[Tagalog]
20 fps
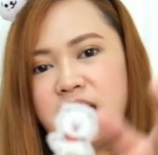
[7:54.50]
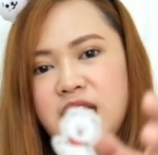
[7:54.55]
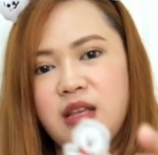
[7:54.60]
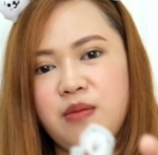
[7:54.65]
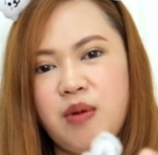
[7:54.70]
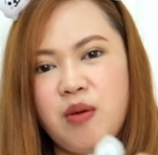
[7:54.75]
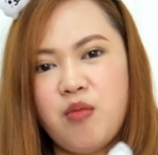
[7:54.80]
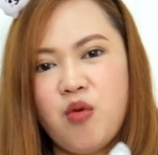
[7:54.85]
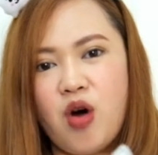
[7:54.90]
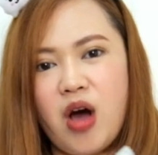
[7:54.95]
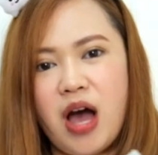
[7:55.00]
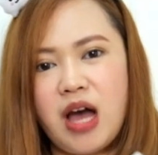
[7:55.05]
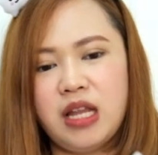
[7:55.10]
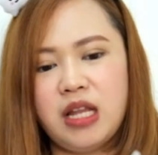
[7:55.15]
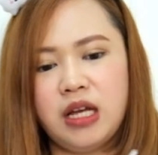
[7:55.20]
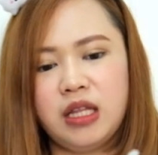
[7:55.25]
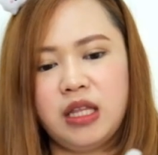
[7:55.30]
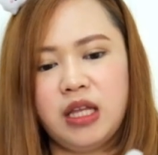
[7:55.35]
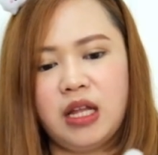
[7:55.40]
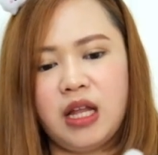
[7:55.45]
di ba mukha
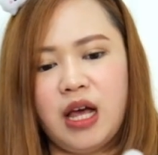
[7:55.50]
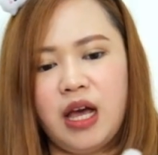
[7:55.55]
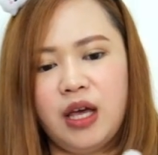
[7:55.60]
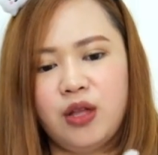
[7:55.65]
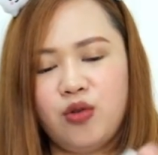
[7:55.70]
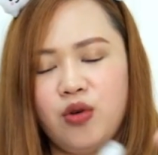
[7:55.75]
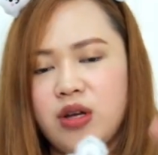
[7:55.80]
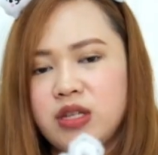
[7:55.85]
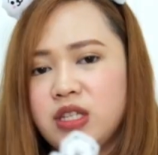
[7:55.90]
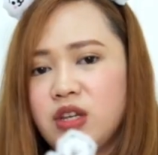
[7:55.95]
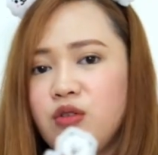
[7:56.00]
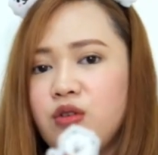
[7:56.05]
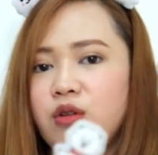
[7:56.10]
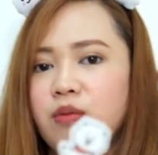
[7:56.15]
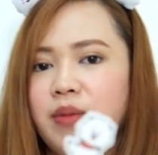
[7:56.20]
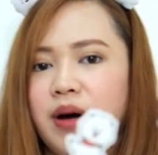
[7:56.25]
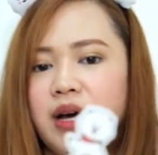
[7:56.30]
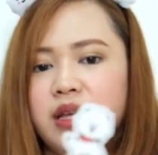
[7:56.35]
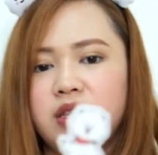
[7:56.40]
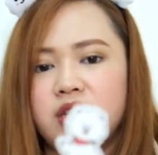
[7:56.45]
lang nila? Ito kasi whole
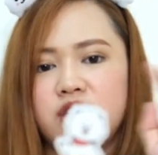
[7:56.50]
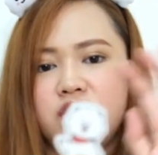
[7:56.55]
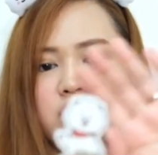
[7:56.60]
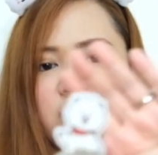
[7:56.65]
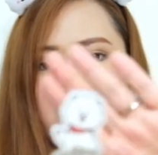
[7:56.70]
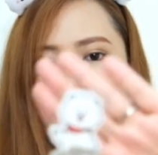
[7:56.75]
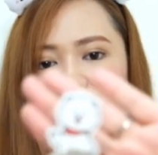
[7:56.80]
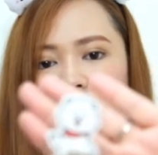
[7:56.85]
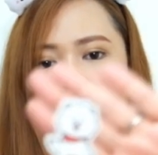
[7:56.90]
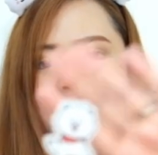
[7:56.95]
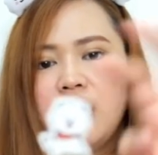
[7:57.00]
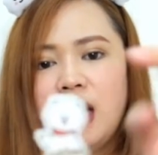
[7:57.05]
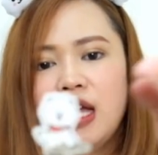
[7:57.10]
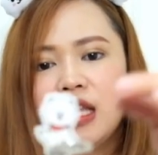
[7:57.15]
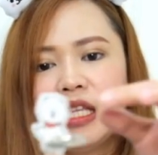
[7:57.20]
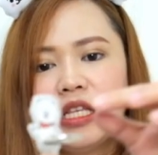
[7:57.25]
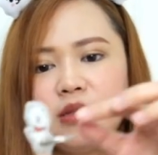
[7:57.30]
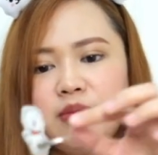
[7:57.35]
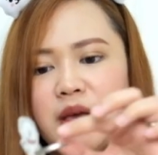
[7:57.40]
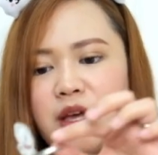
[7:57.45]
body siya.
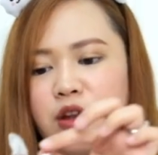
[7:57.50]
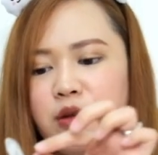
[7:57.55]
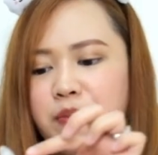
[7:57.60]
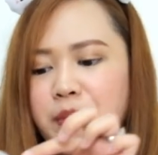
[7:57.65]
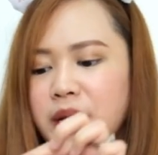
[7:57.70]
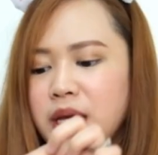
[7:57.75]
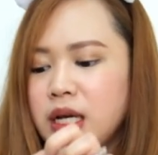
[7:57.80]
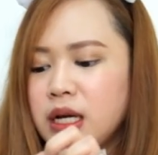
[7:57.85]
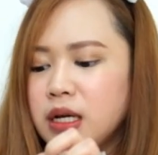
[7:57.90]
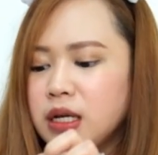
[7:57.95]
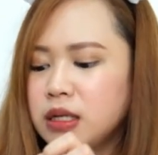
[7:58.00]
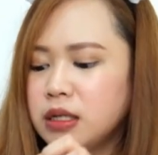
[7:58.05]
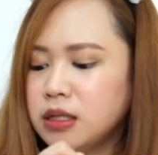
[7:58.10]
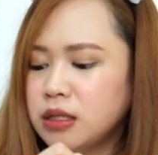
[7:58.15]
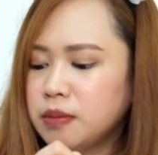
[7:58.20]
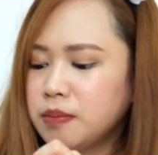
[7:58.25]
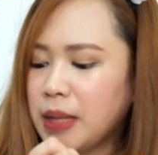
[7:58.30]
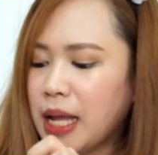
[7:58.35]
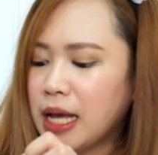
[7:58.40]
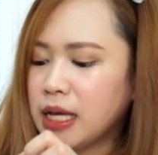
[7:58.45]
Tapos meron pa yung
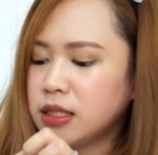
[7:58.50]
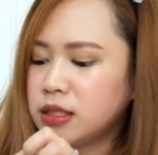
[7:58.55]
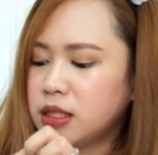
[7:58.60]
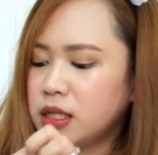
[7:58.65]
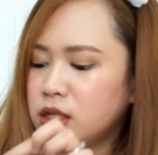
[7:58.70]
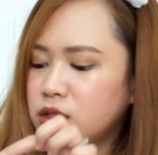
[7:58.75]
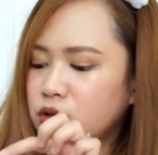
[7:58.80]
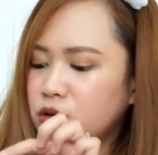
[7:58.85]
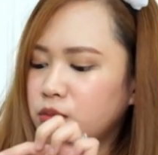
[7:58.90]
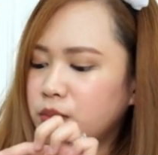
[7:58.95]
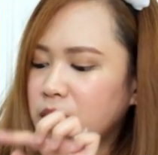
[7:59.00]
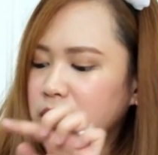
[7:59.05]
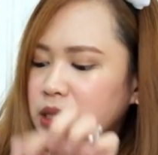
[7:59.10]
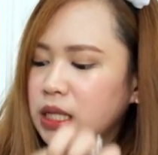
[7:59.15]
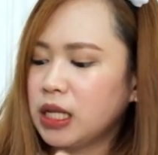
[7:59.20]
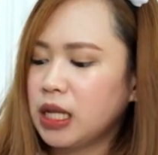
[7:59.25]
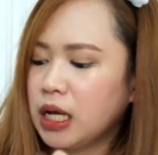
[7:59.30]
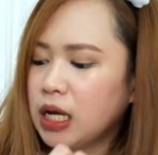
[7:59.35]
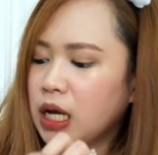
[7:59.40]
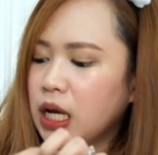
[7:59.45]
plastic. So, pag
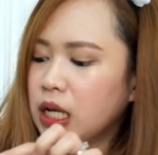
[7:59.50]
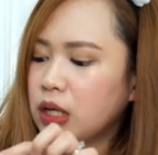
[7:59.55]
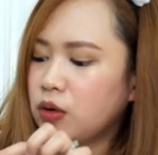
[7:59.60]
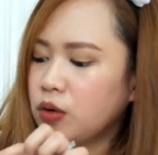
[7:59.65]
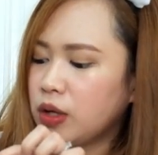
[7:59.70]
tinanggal ko